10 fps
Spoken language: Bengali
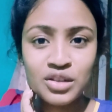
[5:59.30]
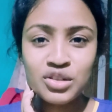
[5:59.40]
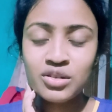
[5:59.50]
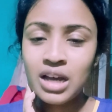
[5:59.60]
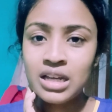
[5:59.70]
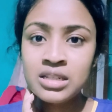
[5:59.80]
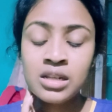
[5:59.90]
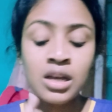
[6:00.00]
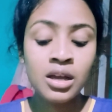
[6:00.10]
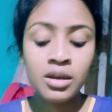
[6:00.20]
সো গাইজ
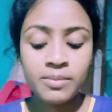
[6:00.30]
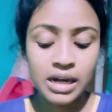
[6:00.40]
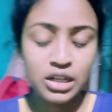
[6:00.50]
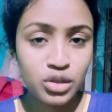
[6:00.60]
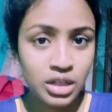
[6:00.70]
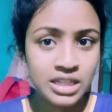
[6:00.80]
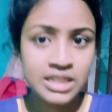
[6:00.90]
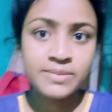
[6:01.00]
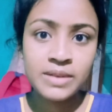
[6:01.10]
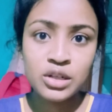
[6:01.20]
বাড়ি চলে
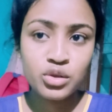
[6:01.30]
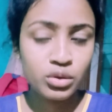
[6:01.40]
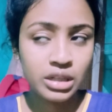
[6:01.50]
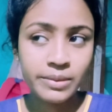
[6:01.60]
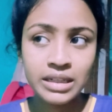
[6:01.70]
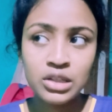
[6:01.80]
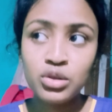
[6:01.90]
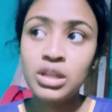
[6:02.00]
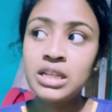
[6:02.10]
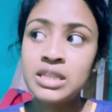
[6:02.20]
এসেছি মানে সমিতার বাড়িতে
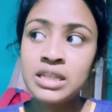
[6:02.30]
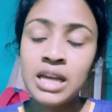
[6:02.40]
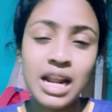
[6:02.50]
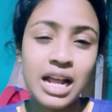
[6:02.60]
চলে এসেছি আর